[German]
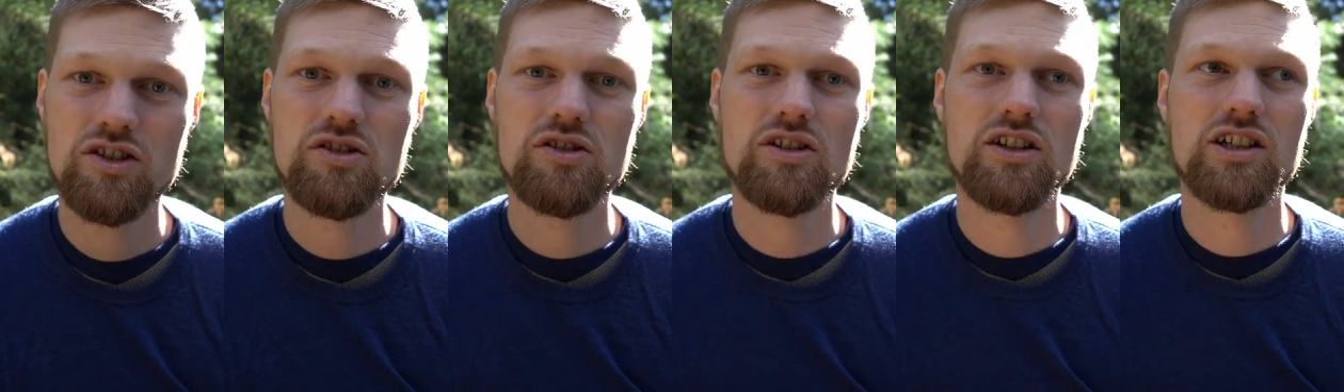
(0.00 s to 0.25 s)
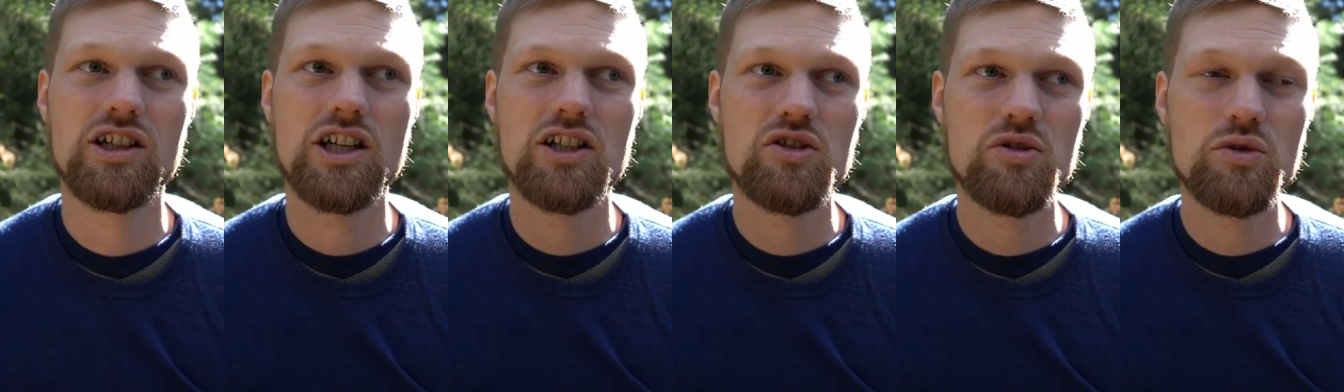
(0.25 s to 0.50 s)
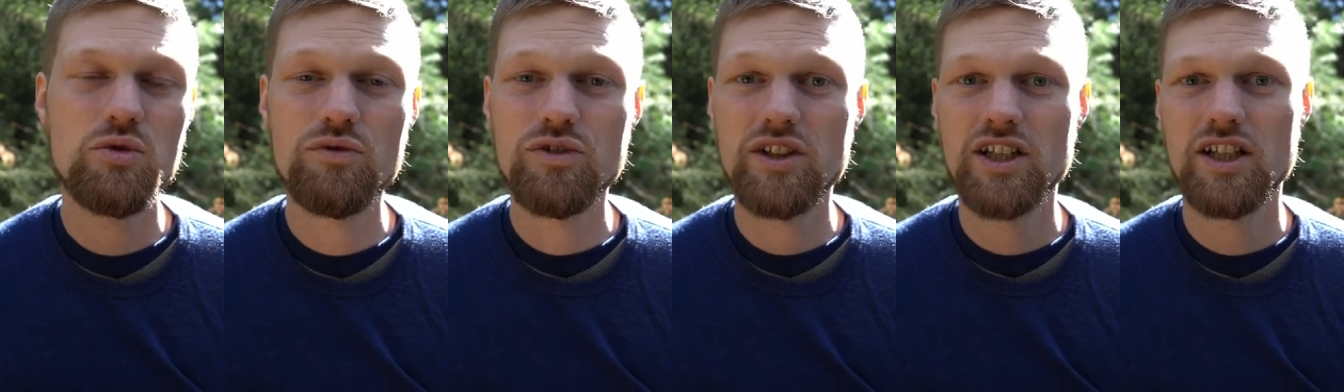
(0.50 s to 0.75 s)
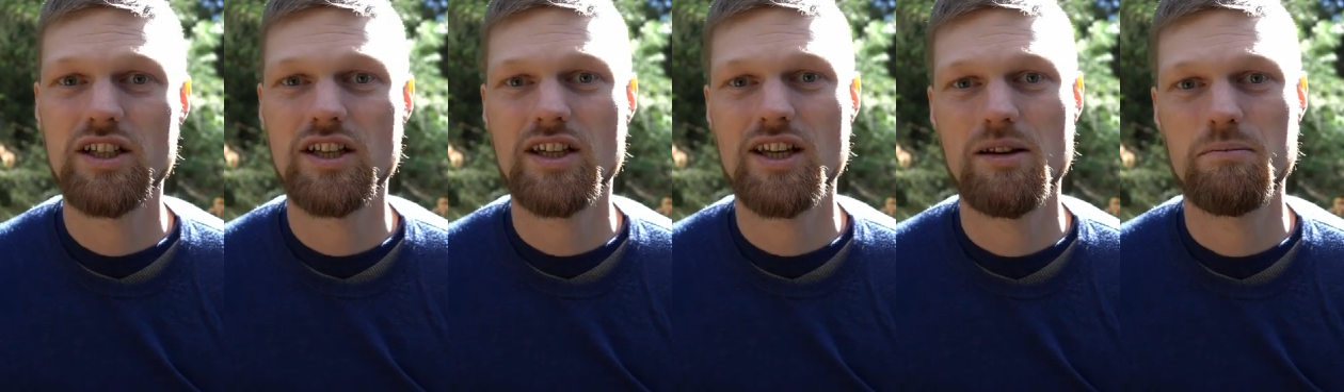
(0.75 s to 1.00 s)
sondern dass du
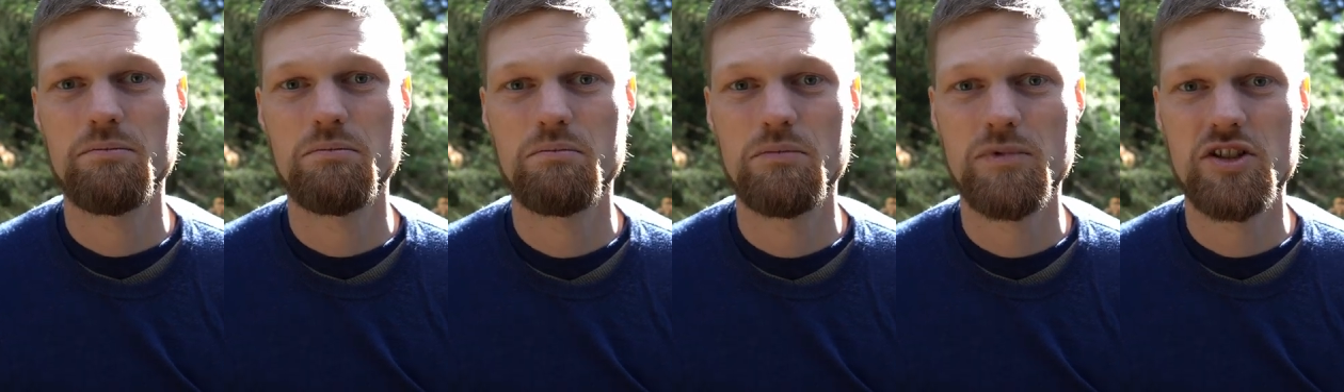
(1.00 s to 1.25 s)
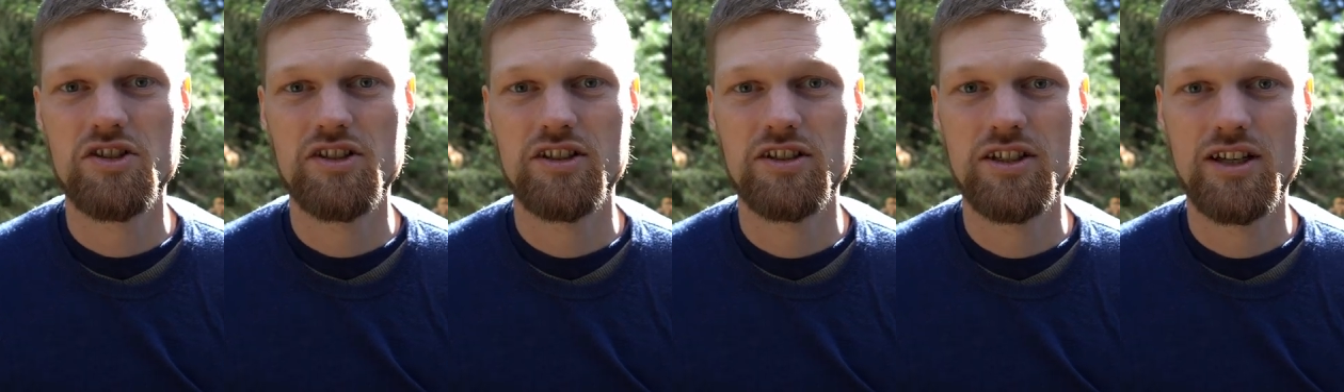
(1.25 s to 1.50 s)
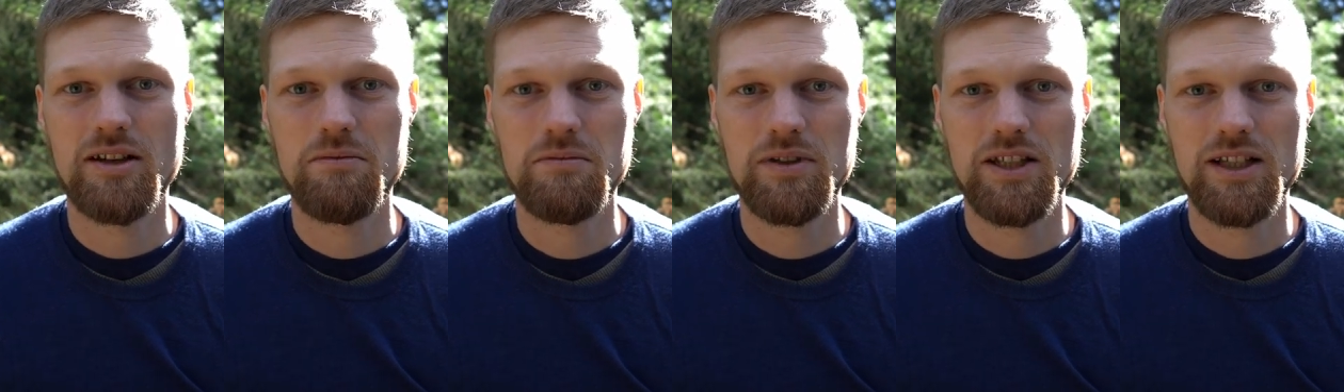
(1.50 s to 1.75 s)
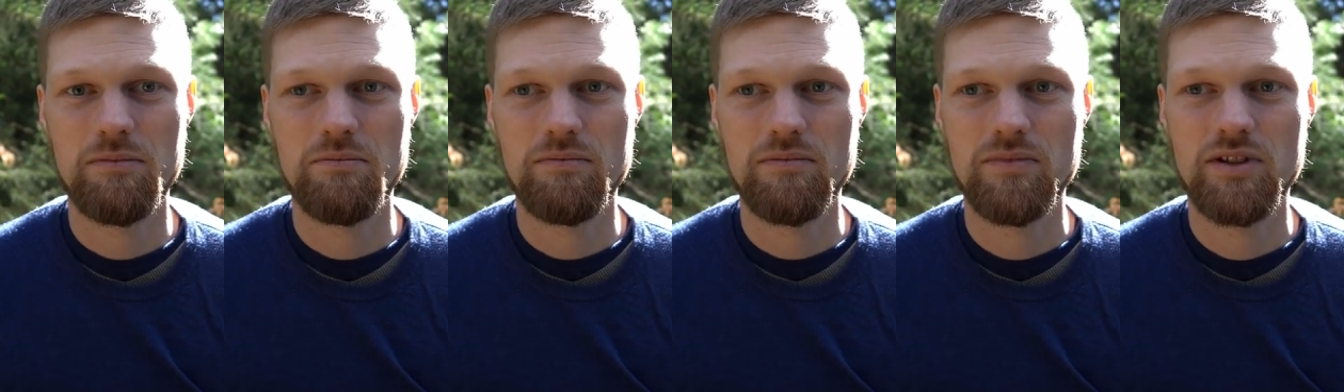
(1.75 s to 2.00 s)
wieder der Captain bist in deinem
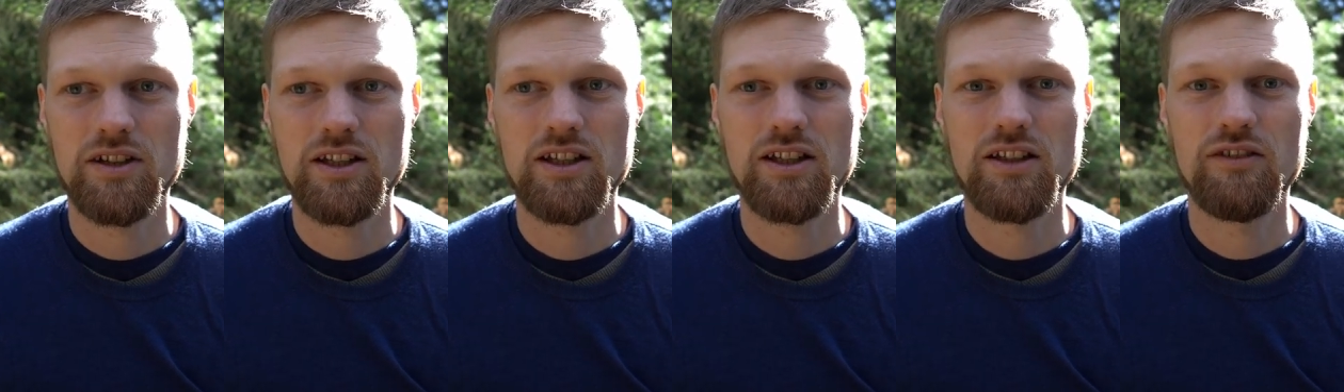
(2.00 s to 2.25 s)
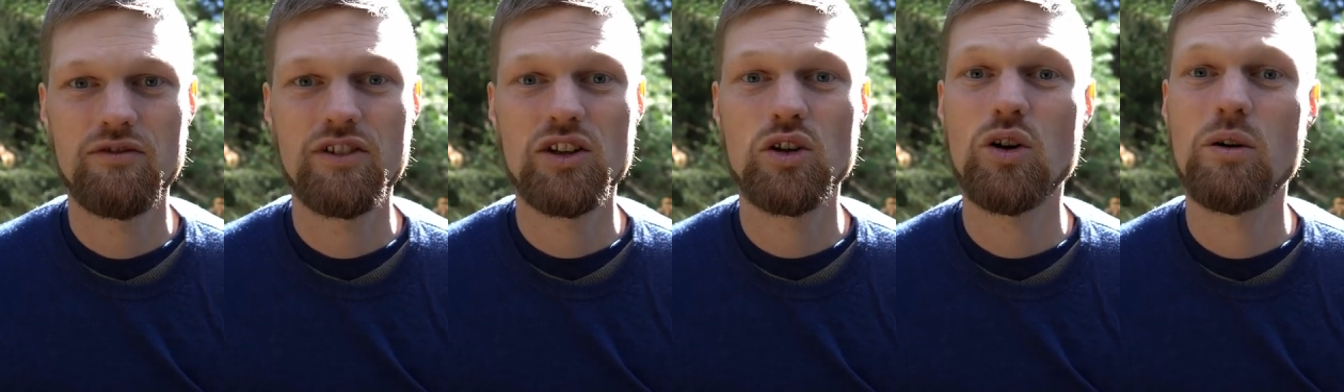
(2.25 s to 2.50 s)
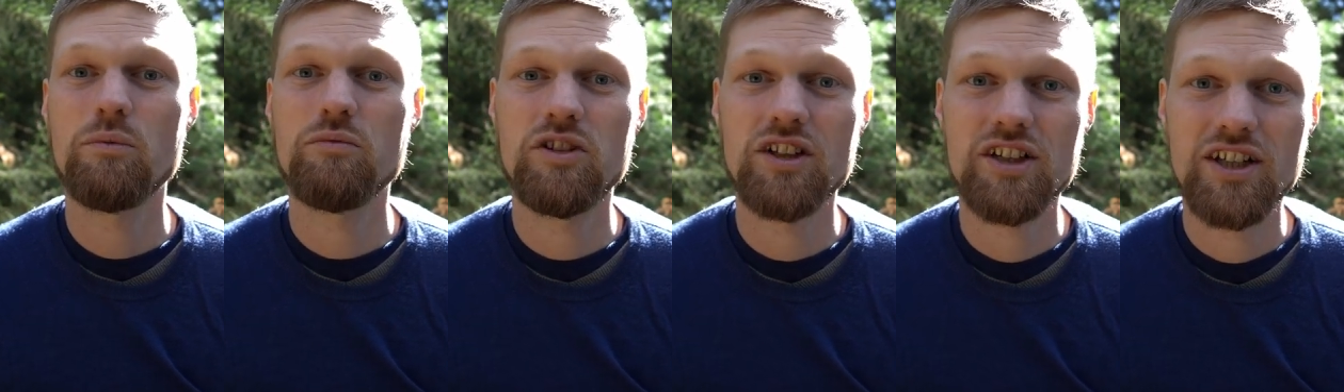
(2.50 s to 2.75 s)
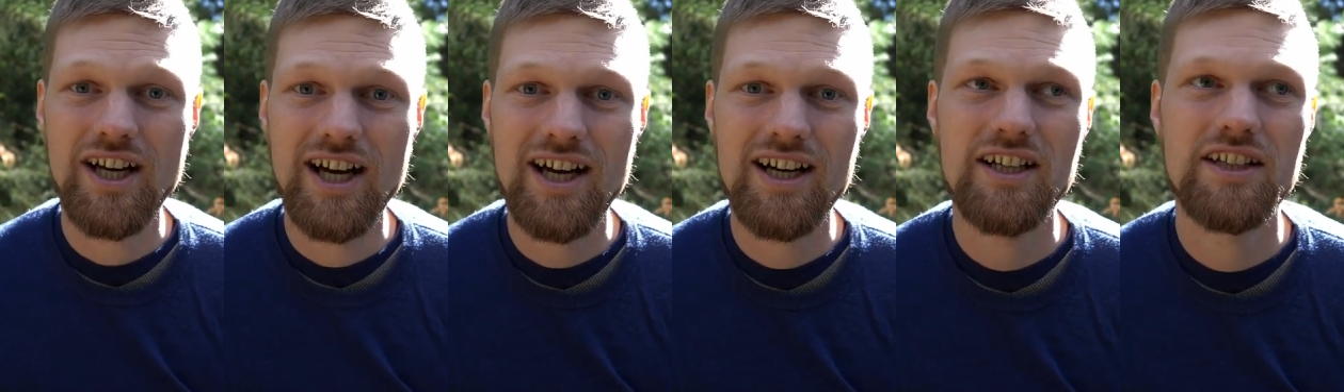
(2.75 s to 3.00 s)
Leben. Wie kommen wir
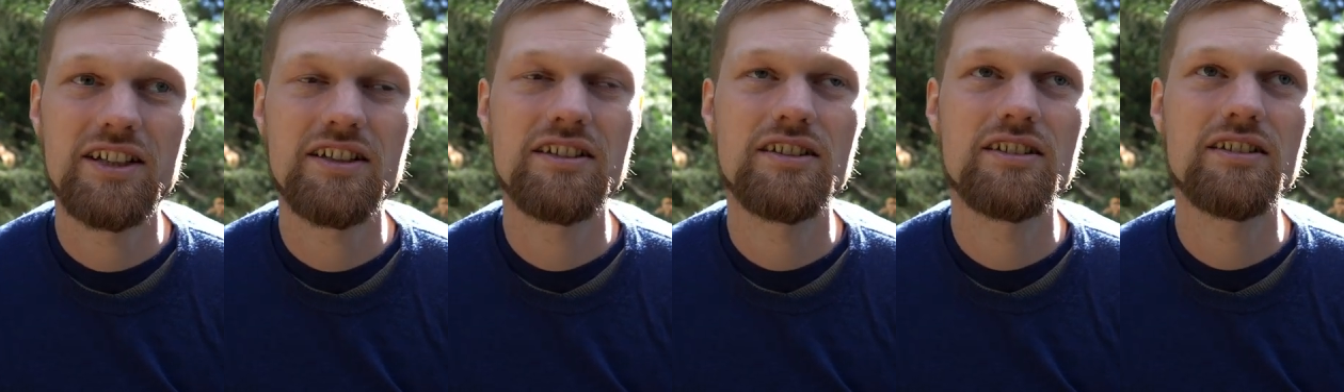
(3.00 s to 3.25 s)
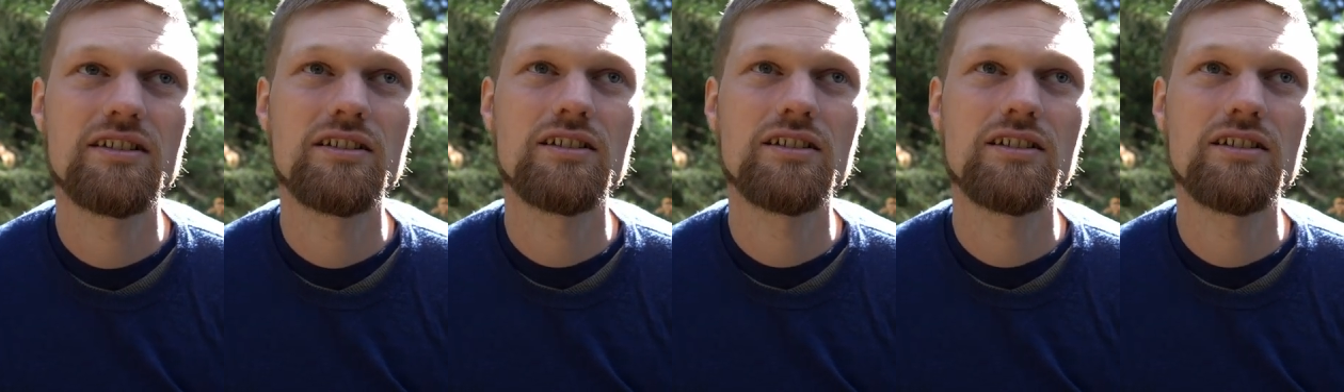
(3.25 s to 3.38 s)
dahin?